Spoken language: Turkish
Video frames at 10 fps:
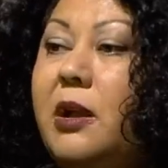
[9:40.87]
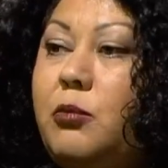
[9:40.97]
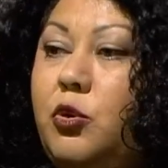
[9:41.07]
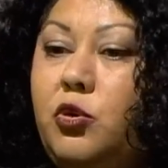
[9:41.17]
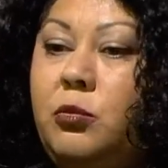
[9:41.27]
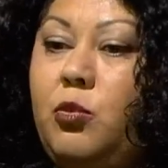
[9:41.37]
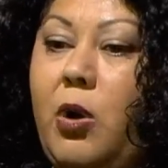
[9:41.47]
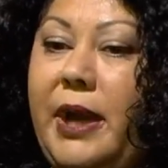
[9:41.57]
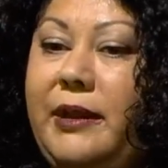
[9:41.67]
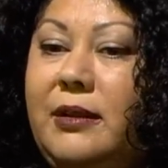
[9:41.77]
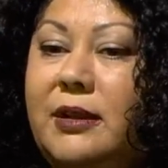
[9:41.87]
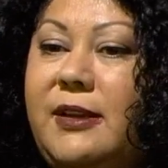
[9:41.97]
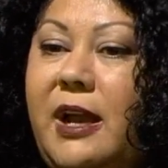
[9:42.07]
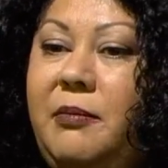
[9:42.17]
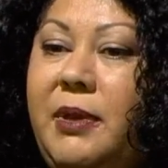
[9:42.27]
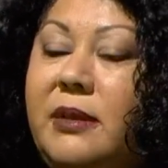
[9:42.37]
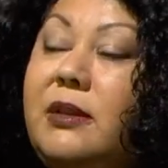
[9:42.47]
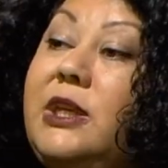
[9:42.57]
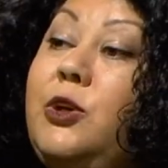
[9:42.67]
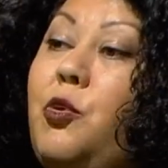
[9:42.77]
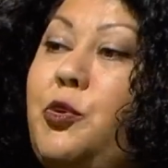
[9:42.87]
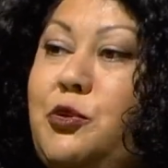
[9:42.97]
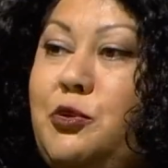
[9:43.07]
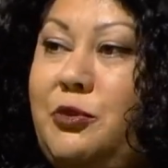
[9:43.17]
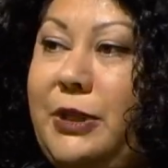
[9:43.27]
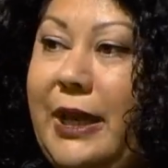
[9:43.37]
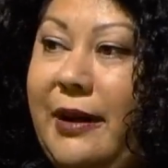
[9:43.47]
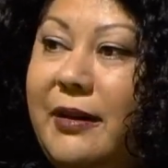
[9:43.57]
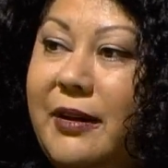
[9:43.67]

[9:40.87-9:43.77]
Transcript: Bütün bu ayrılık terme iyi okusun diye.